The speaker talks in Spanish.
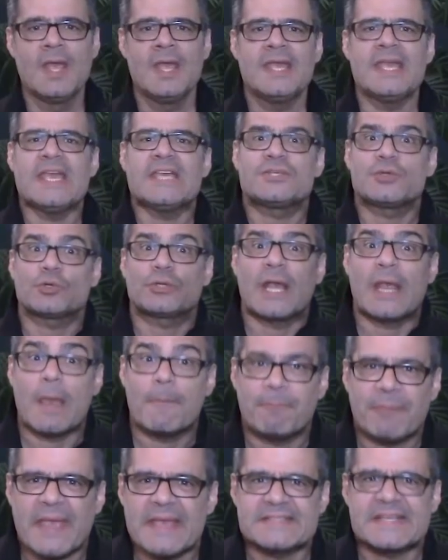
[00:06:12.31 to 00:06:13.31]
Y si
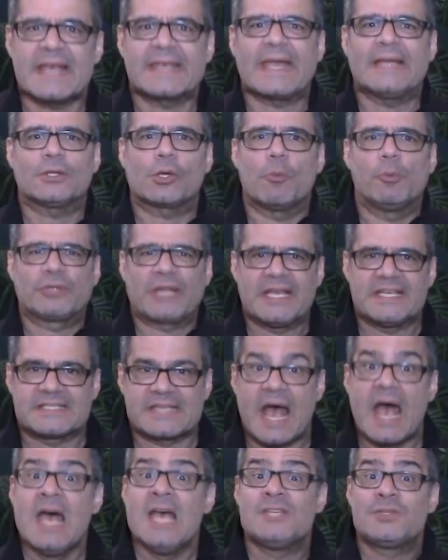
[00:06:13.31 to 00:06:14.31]
ustedes piensan que ando como tensa,